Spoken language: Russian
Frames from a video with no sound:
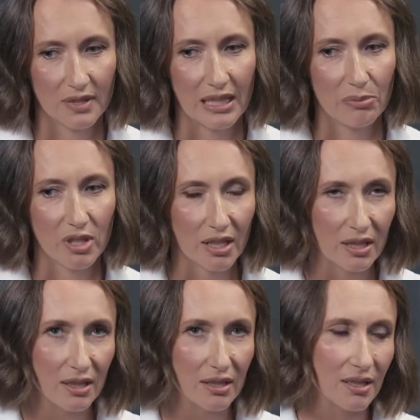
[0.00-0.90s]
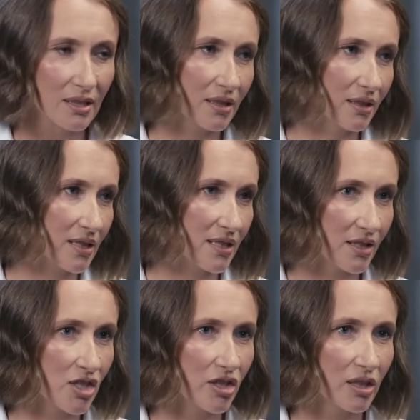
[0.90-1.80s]
для меня это
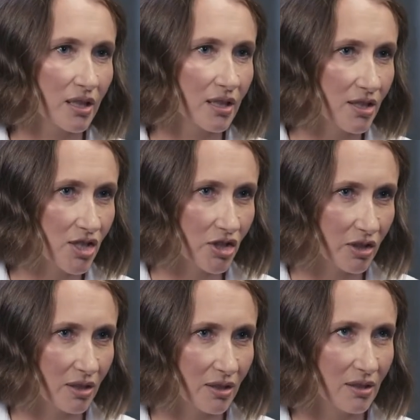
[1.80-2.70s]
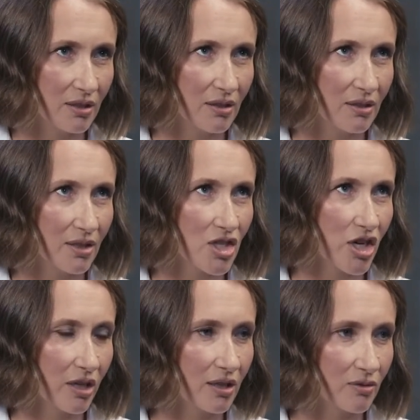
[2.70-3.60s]
достаточно логичный э,
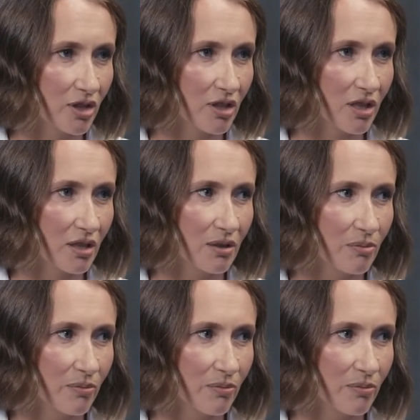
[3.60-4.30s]
шаг вот этой